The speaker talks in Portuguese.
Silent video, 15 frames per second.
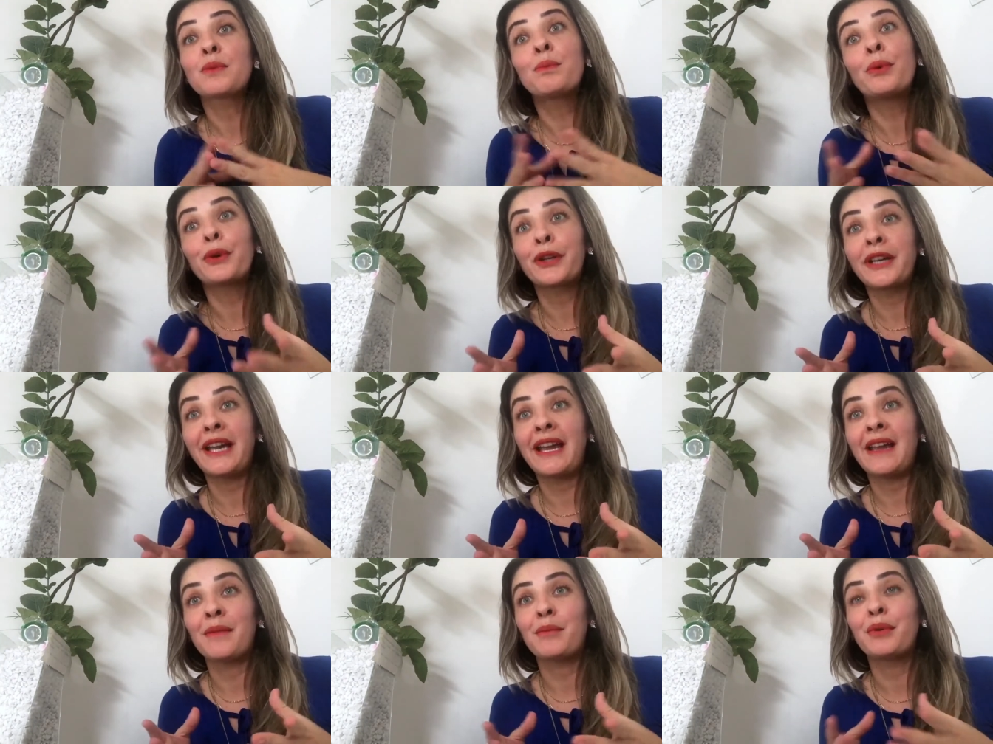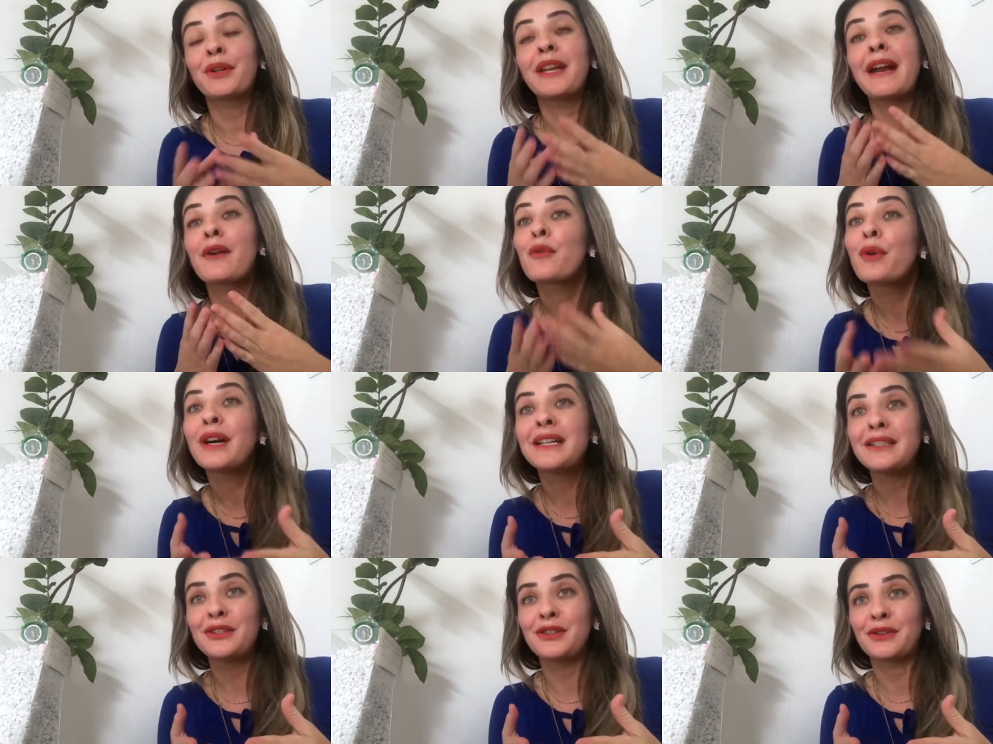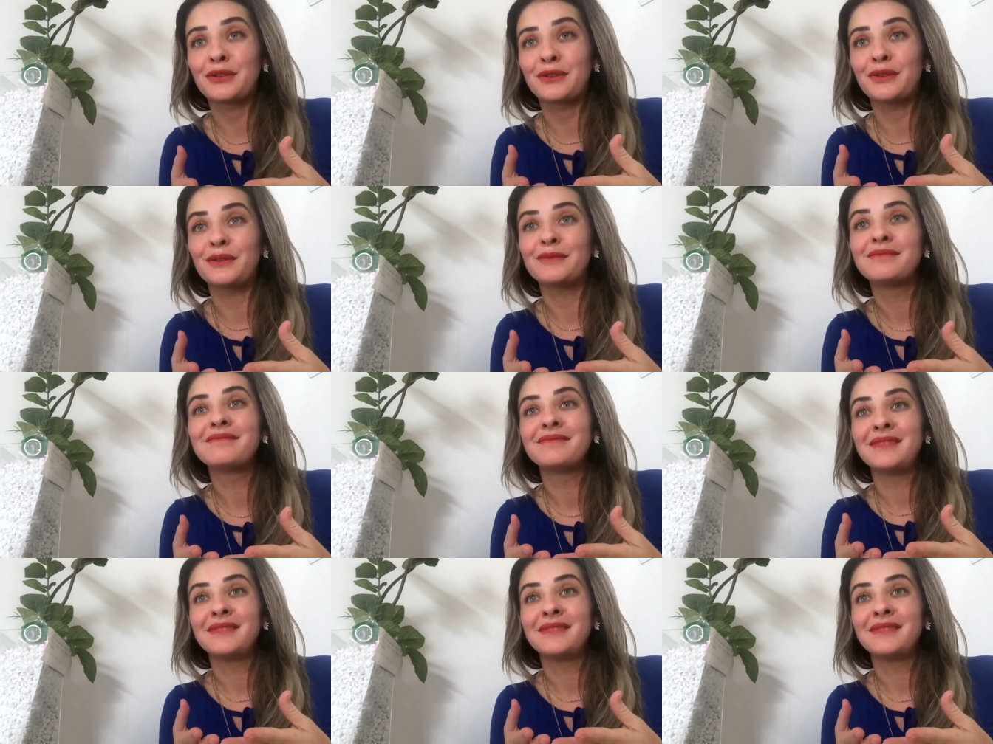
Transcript: Por quê? Porque é quântico.